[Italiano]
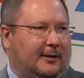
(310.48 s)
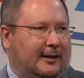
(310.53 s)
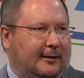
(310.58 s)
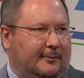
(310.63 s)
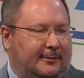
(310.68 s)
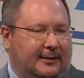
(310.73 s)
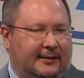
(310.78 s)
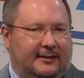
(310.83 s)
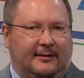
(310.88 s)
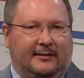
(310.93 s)
per le
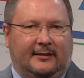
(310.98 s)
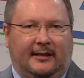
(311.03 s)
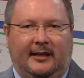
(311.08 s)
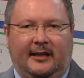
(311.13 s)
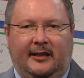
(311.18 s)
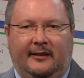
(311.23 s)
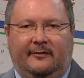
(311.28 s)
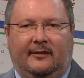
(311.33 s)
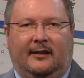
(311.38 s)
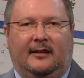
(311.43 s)
partite
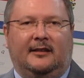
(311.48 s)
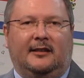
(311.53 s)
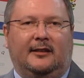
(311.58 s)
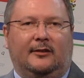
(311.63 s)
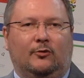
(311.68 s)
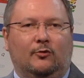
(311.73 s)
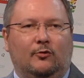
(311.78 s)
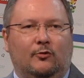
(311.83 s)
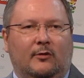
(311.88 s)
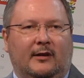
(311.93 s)
IVA,
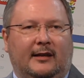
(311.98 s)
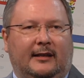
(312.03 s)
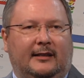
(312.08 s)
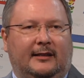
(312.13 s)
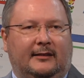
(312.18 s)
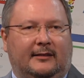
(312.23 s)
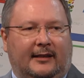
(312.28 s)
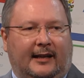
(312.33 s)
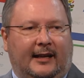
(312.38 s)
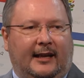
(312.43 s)
chi 2,
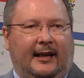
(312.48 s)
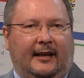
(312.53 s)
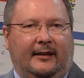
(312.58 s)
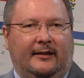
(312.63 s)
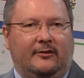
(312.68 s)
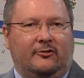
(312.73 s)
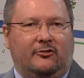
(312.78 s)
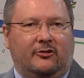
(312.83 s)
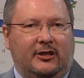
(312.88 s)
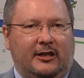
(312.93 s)
chi 3,
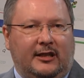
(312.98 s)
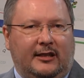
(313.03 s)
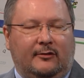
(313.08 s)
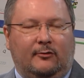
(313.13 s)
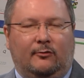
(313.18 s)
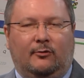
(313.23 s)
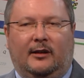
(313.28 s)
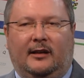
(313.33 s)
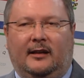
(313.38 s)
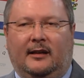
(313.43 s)
chi
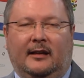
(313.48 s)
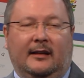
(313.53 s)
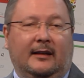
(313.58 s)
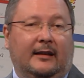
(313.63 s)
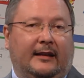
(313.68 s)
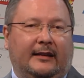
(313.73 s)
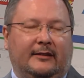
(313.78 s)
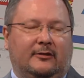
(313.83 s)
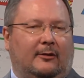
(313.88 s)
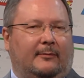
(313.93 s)
5,
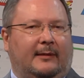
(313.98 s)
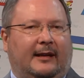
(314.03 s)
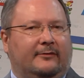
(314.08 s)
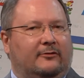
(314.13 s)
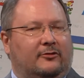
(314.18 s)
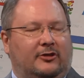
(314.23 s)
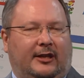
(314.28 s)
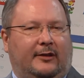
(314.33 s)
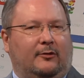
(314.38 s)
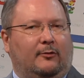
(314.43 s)
insomma
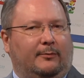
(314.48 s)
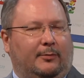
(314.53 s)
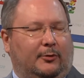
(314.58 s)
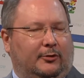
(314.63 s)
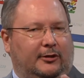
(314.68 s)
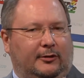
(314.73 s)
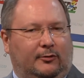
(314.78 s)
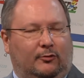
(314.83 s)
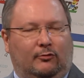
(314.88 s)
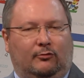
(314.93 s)
c'è un po'
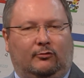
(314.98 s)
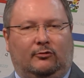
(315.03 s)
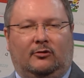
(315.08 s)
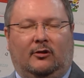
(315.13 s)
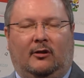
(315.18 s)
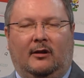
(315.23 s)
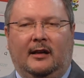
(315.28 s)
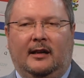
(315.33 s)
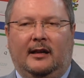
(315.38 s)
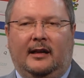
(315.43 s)
di
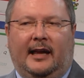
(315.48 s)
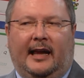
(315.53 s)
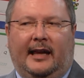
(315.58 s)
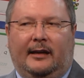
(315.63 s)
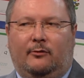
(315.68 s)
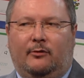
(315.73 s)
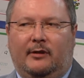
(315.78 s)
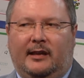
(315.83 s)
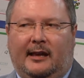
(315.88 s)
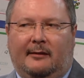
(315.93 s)
tutto.
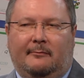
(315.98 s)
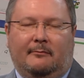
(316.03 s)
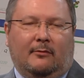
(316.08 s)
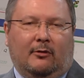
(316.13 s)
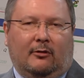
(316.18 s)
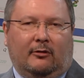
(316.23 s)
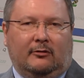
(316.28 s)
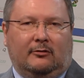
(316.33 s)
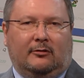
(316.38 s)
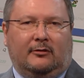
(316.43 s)
E qui è
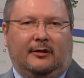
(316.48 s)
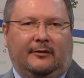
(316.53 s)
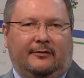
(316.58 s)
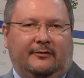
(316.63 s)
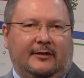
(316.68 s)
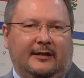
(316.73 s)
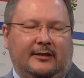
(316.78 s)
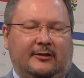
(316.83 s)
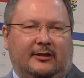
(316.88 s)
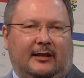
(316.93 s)
molto
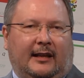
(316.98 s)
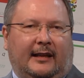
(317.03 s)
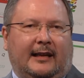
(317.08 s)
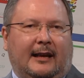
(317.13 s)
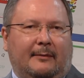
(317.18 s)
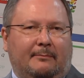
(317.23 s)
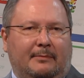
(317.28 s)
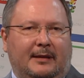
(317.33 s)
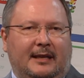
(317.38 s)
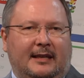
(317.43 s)
difficile
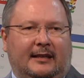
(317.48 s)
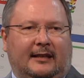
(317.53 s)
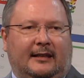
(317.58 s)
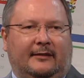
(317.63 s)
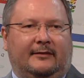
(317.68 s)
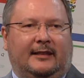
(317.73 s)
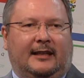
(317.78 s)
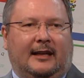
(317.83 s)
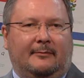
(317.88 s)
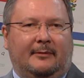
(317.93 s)

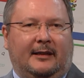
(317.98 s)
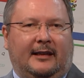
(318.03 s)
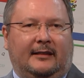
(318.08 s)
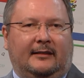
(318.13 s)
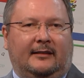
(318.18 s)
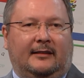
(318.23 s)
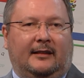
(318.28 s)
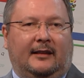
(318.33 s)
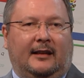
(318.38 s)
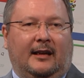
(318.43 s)
capire
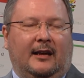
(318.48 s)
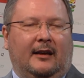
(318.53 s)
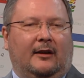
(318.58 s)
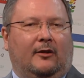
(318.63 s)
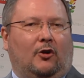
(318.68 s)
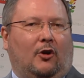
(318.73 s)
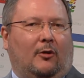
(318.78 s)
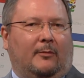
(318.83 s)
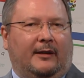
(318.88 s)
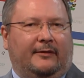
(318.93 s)
veramente
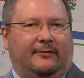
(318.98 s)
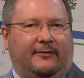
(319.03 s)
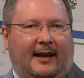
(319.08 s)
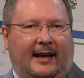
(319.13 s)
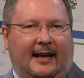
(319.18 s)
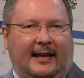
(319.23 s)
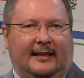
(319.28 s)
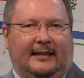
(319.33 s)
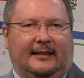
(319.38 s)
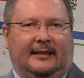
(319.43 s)
come
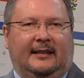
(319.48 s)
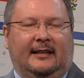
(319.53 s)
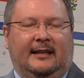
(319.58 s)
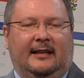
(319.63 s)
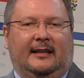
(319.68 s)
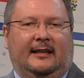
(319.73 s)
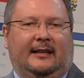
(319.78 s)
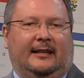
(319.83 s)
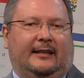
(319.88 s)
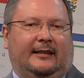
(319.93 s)
fare,
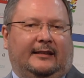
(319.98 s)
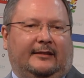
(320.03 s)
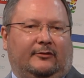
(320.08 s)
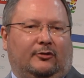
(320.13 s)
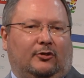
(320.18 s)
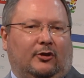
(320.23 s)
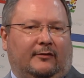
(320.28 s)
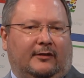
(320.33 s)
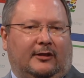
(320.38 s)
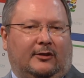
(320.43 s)
eh,
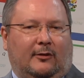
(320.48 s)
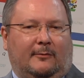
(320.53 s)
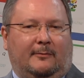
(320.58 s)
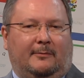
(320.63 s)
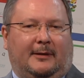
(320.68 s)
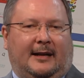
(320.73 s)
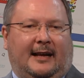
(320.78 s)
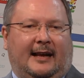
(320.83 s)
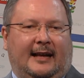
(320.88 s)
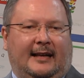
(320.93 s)
dove
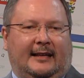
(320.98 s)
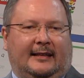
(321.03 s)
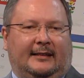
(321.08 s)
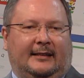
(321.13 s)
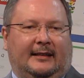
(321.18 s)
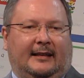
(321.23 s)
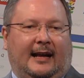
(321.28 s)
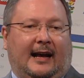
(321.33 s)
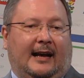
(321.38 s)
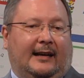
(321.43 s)

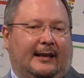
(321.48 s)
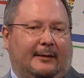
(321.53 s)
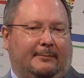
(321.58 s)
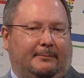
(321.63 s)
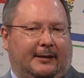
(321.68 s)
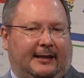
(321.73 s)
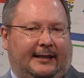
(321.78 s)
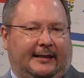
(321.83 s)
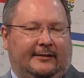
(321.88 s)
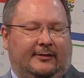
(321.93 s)
comprare, a che
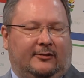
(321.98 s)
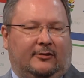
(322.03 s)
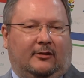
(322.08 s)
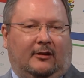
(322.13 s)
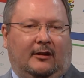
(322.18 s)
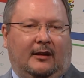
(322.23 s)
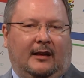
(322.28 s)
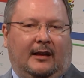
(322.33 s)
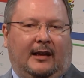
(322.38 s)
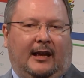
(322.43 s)

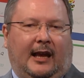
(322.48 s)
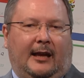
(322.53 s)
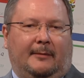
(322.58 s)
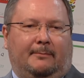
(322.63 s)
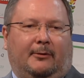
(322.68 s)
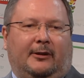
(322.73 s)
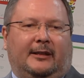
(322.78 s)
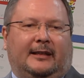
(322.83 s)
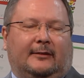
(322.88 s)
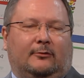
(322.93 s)
prezzo e
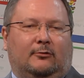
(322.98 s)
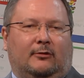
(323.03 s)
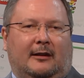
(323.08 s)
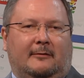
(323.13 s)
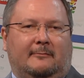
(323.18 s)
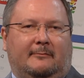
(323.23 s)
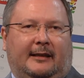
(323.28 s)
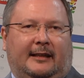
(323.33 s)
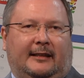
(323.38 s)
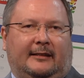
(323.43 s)
poi
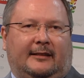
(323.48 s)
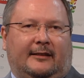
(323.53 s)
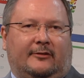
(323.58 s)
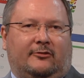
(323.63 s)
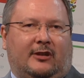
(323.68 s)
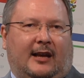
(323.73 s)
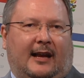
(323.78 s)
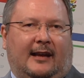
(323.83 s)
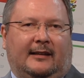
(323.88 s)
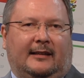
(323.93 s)
naturalmente
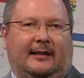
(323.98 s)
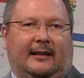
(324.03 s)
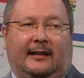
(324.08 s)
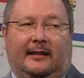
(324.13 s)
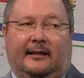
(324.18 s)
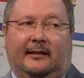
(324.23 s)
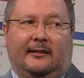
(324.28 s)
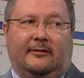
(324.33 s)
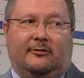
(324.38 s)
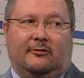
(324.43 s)
c'è anche
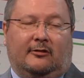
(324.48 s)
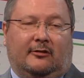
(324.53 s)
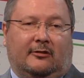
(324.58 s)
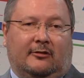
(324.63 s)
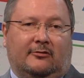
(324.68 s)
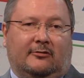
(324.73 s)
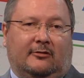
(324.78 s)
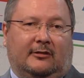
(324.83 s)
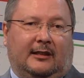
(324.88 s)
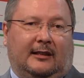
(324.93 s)
il
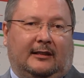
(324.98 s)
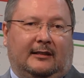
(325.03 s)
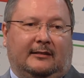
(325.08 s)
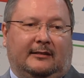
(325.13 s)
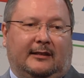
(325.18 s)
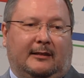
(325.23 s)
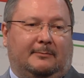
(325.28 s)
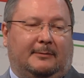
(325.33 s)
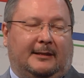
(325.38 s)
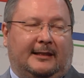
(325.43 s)
discorso del,
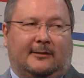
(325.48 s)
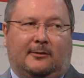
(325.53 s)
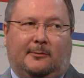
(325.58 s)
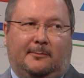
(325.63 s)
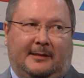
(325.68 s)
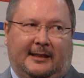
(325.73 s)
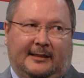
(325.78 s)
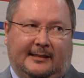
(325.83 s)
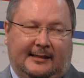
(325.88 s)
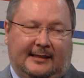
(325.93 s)
del, prezzo
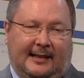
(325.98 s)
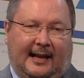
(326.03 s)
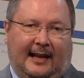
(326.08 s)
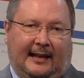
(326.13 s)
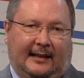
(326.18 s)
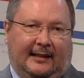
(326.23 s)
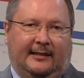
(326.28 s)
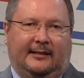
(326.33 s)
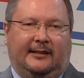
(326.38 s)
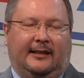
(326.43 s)

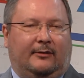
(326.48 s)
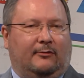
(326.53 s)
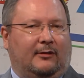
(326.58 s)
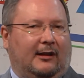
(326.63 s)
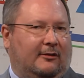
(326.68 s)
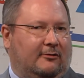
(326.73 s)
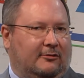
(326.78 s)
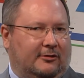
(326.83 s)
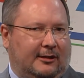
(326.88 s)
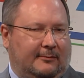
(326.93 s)
piazzale, che è
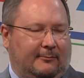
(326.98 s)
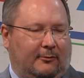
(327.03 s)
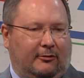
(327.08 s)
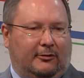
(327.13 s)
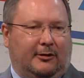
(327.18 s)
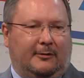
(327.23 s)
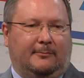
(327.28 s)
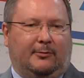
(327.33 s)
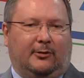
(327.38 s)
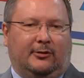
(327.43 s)
una cosa
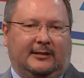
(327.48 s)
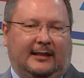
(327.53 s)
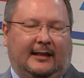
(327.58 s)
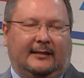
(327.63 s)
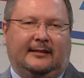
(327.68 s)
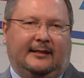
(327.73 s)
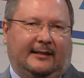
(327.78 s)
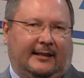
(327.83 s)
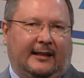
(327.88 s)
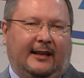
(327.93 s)
molto
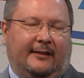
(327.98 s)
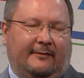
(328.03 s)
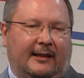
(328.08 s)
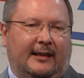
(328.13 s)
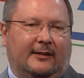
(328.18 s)
importante che nei